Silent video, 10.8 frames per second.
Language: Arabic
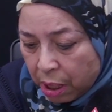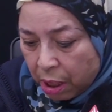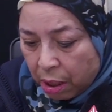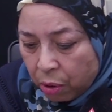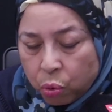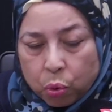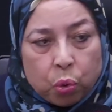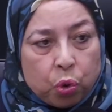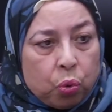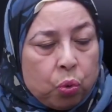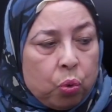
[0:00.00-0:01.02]

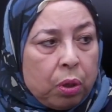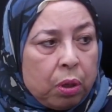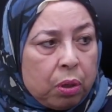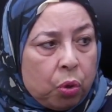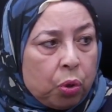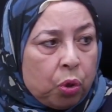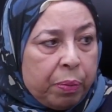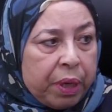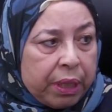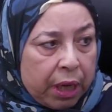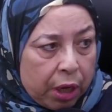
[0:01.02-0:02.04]
والكركم
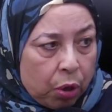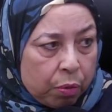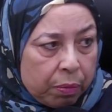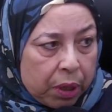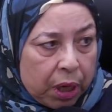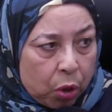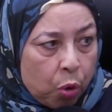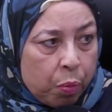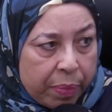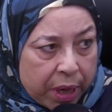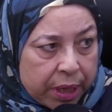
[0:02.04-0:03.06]
يعني الخرقوم الخرقوم آه،
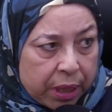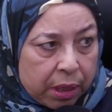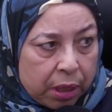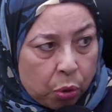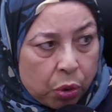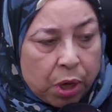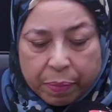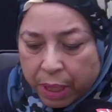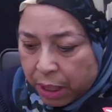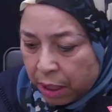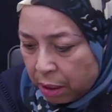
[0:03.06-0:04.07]
البلدي يكون
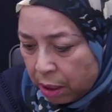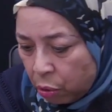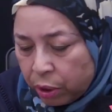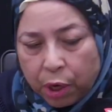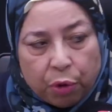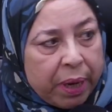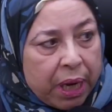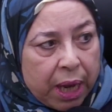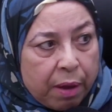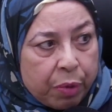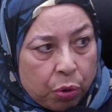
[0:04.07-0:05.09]
البلدي آه، يكون توا
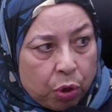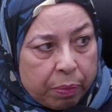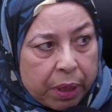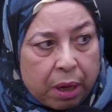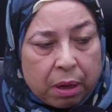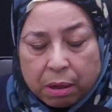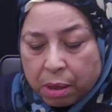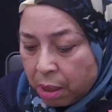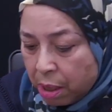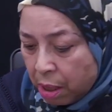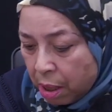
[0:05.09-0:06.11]
معلقه منه كبيره
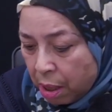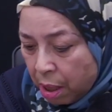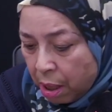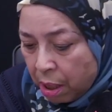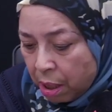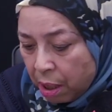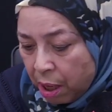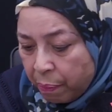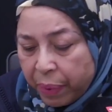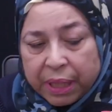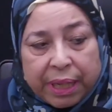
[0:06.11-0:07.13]

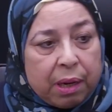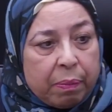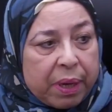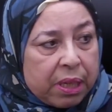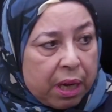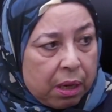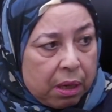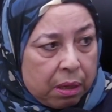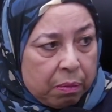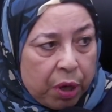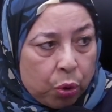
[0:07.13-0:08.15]
حبه ديال البصل
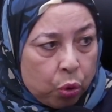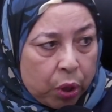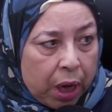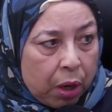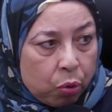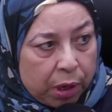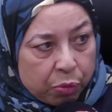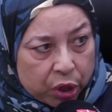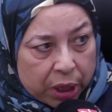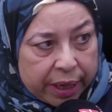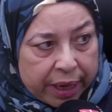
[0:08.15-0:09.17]
محكوكه اولا
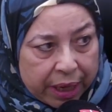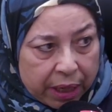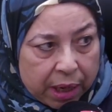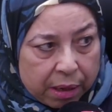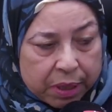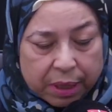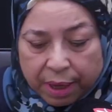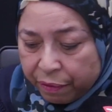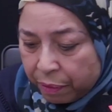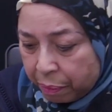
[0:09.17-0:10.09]
مشلده رقيقه بزاف